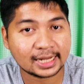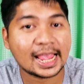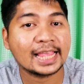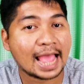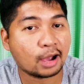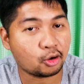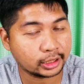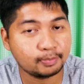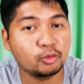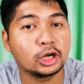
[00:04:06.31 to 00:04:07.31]
ระยะยาวข
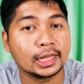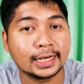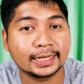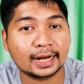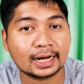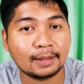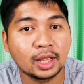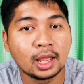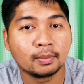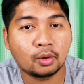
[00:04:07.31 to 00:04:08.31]
องญี่ปุ่นเลยนะครั
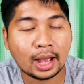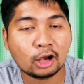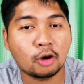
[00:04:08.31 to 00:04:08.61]
บเพราะว่า